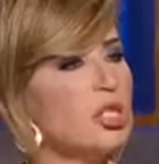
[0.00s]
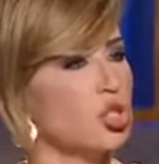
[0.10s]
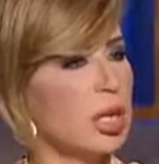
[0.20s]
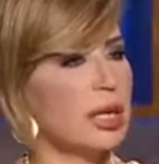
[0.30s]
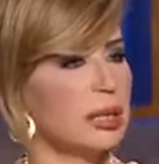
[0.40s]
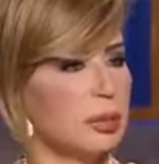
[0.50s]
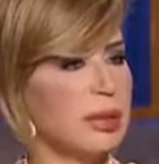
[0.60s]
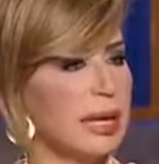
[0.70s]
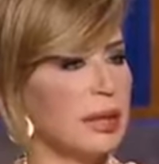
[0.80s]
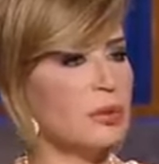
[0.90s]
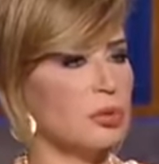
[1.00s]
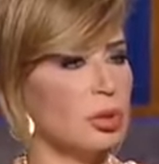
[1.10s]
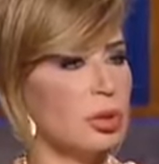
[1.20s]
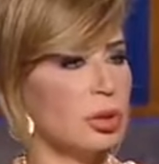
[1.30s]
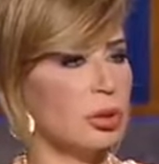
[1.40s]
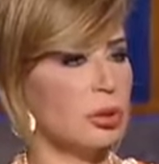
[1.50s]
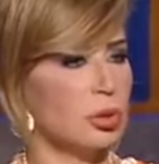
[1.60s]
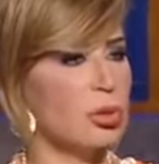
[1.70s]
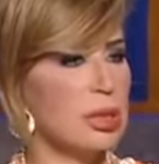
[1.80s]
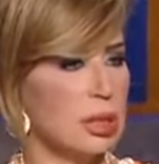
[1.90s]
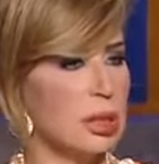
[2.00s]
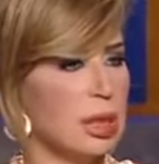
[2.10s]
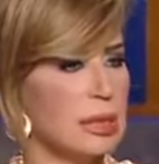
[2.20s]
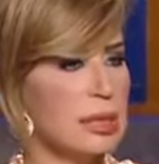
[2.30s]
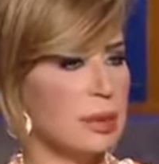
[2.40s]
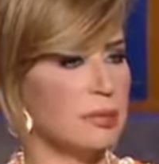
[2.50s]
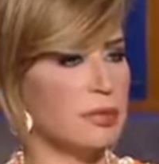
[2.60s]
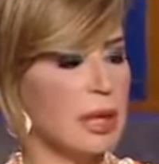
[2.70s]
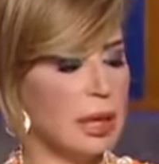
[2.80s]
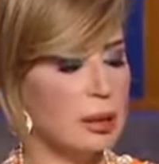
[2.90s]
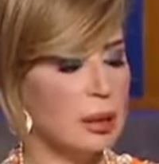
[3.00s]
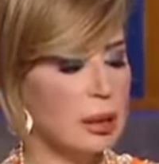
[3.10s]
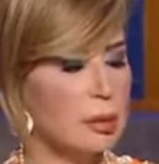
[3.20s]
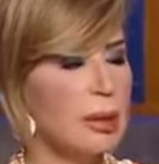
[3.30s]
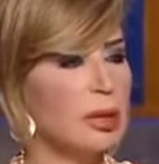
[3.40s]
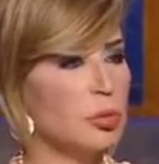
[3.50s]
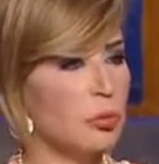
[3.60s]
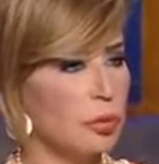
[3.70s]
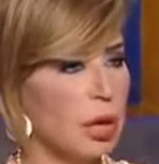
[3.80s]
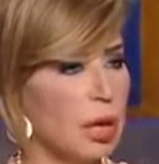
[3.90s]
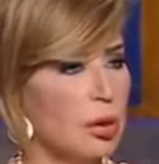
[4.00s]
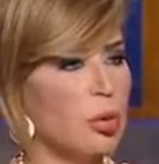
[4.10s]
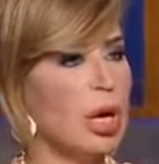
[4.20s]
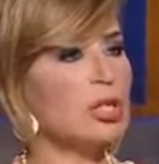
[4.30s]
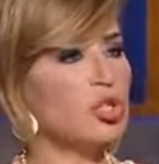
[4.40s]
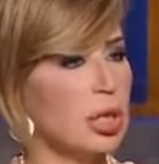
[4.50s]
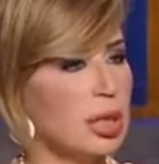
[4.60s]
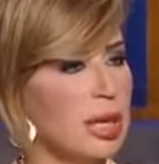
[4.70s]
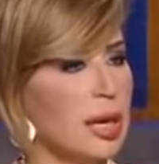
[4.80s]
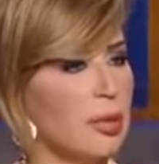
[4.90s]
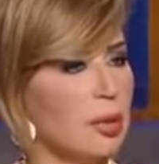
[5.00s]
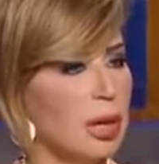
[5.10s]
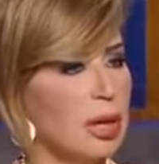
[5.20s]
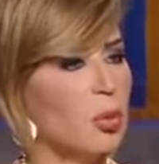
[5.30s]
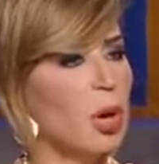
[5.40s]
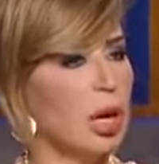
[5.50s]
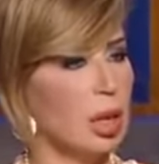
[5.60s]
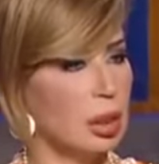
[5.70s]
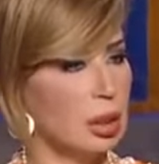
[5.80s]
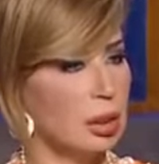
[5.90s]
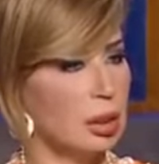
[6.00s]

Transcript: الشهاده بتاعه آه، جوزي اللي اسلم فيها مكتوب فيها وقد شهد امامنا وقال